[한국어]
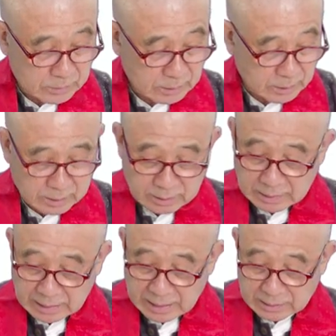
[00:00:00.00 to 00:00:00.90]
그러니까 이
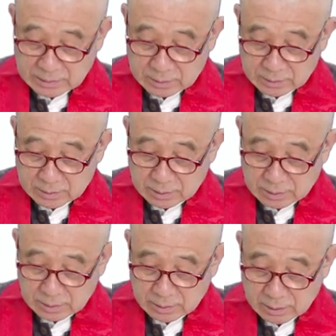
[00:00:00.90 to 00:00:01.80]
한역
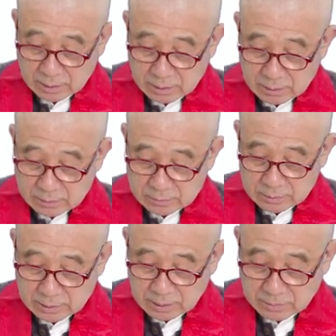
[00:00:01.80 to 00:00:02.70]
경전에
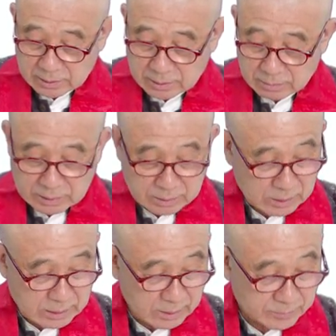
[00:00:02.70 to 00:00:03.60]
이제 남아 있단
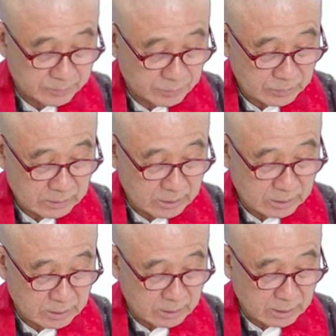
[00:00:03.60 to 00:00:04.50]
말입니다. 이
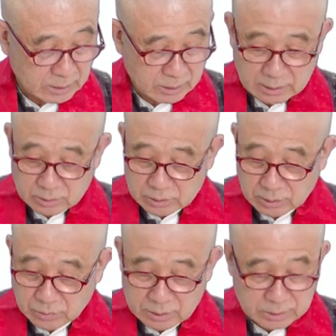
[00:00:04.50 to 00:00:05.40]
금강경 같은
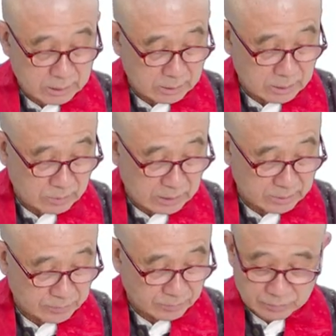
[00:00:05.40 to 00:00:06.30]
경우에는 이제
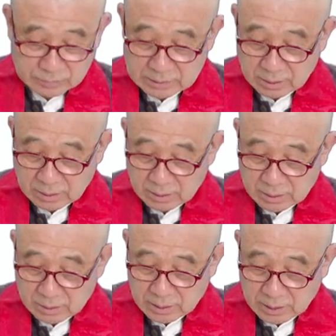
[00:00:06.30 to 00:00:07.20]
있지만은
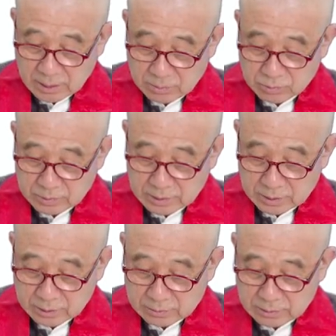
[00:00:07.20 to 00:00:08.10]
대부분의
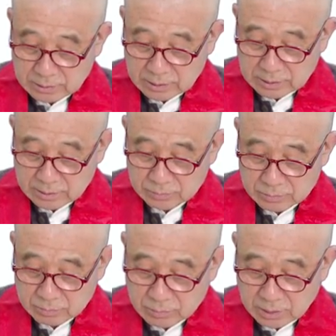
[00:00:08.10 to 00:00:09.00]
경전이 다
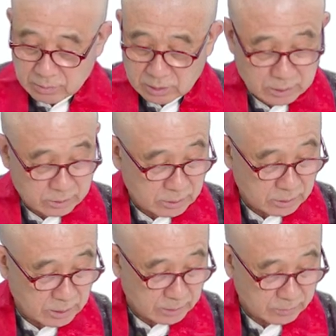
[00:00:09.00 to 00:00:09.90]
범어
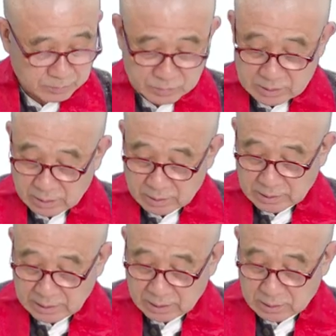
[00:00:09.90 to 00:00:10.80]
경전이
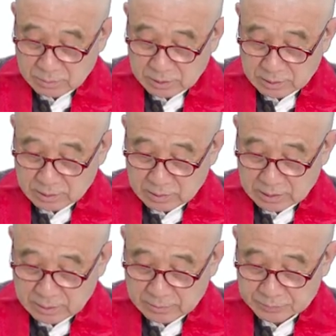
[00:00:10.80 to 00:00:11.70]
사라져 버렸습니다.